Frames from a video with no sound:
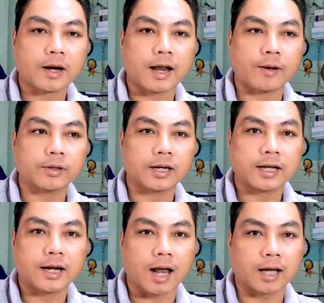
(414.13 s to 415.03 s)
cái background tức
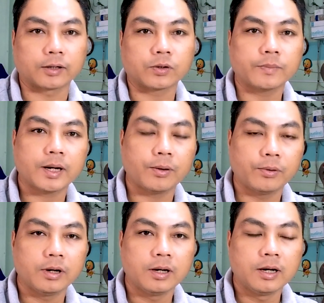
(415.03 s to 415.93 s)
là cái nền của
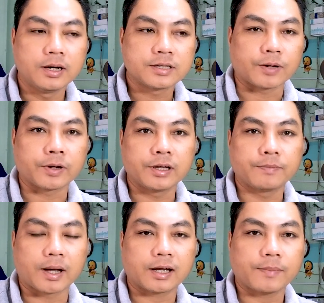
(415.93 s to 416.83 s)
menu sau
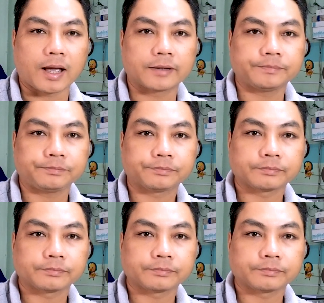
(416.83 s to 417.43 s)
khi mà các bạn